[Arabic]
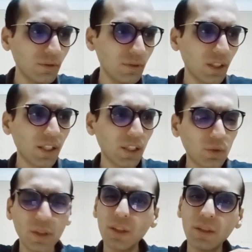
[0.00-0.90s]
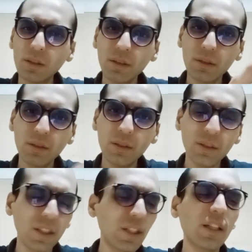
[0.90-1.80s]
دنيا سودت
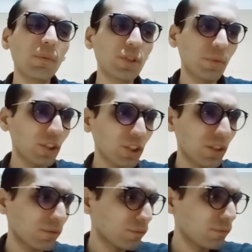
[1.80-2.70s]
دنيا مش ماشية